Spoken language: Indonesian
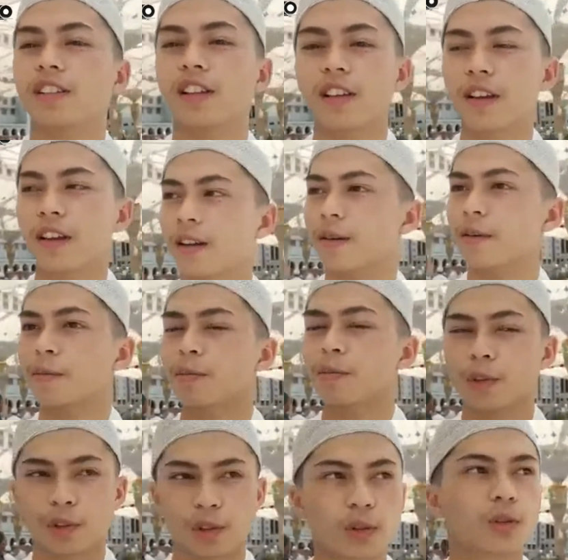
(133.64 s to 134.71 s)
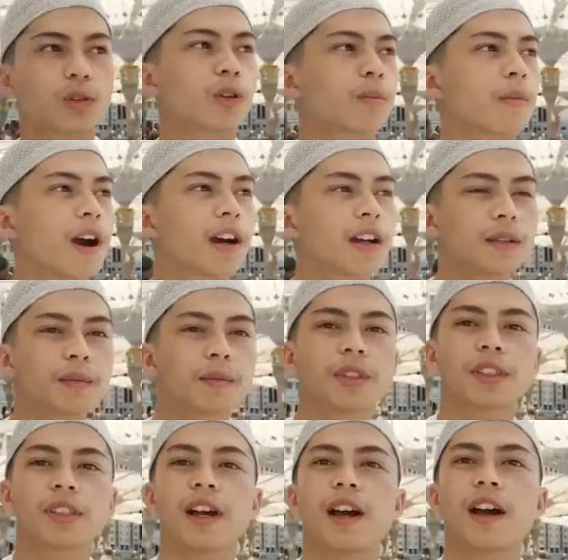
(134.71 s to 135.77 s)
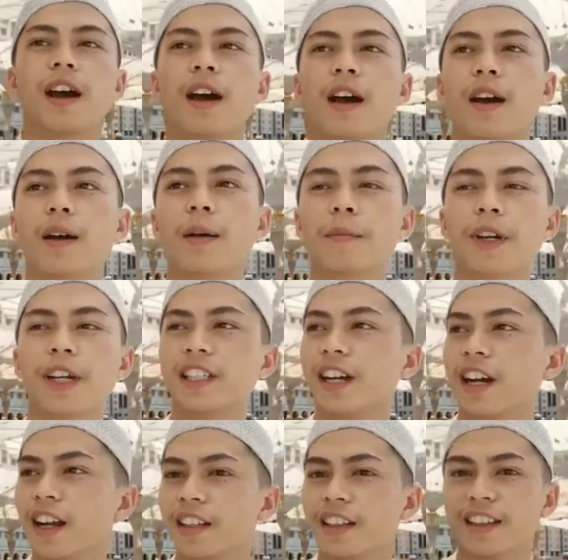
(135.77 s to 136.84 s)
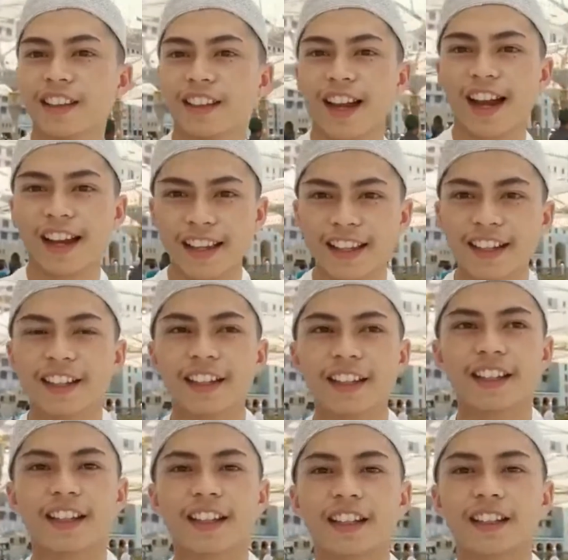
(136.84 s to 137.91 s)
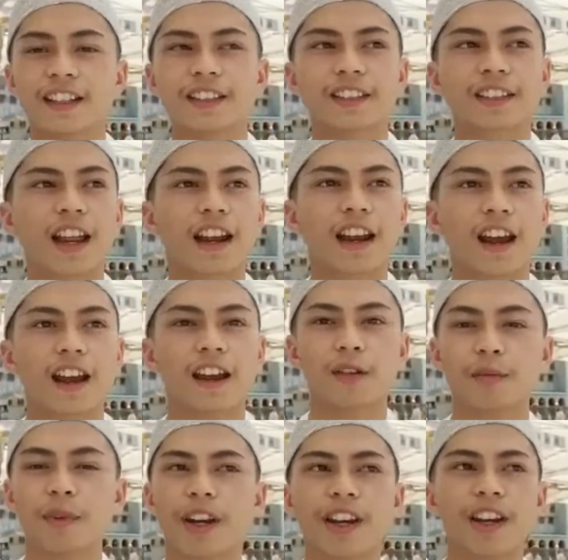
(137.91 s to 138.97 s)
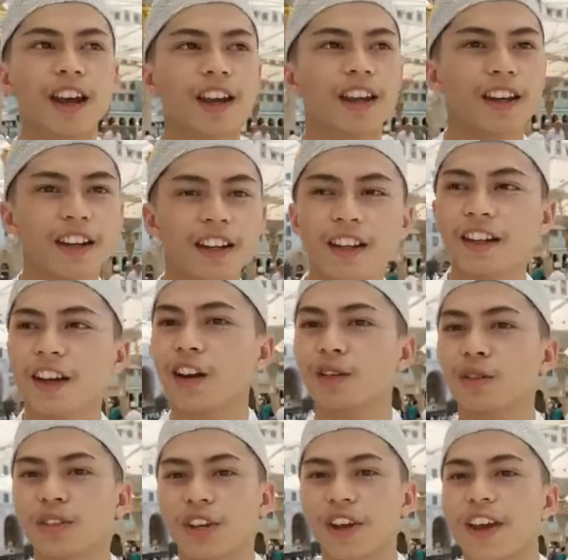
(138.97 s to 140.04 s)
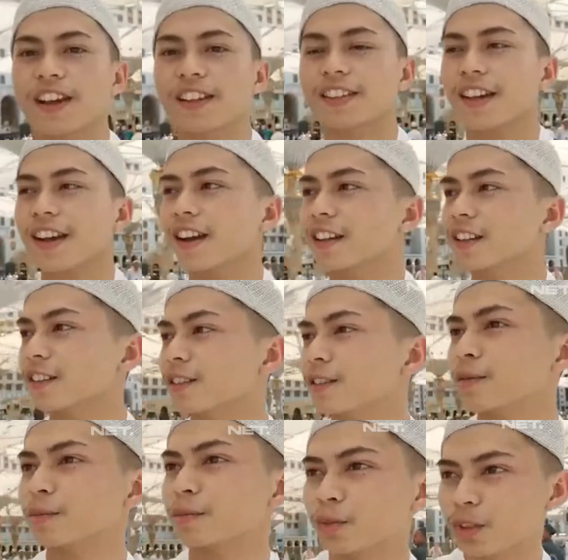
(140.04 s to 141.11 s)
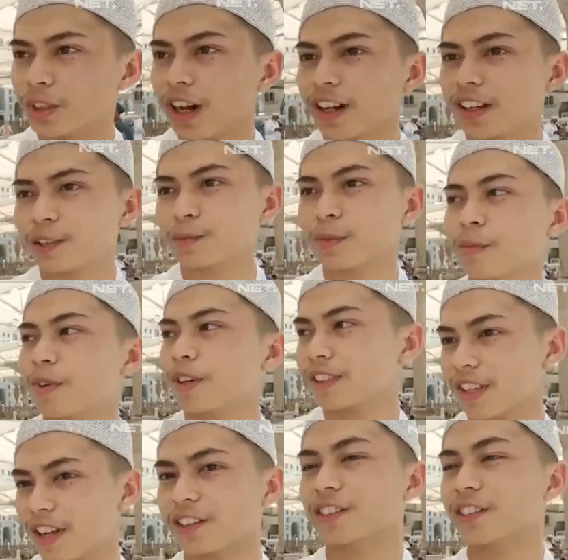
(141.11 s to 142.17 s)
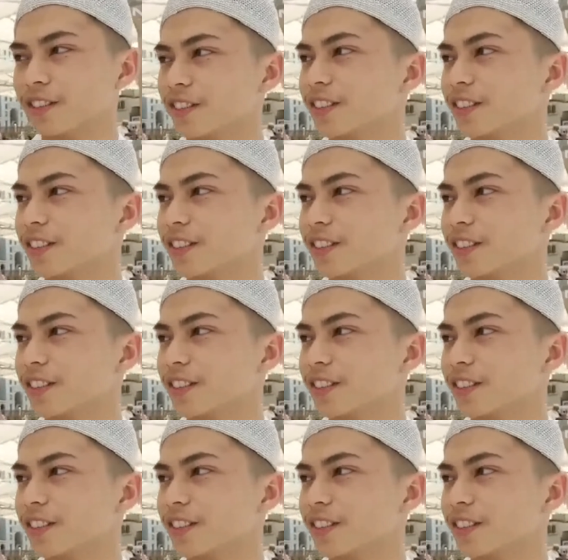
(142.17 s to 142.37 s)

saya bersyukur banget bisa menginjakan kaki di tanah Madinah ini dengan usia yang sangat muda 19 tahun.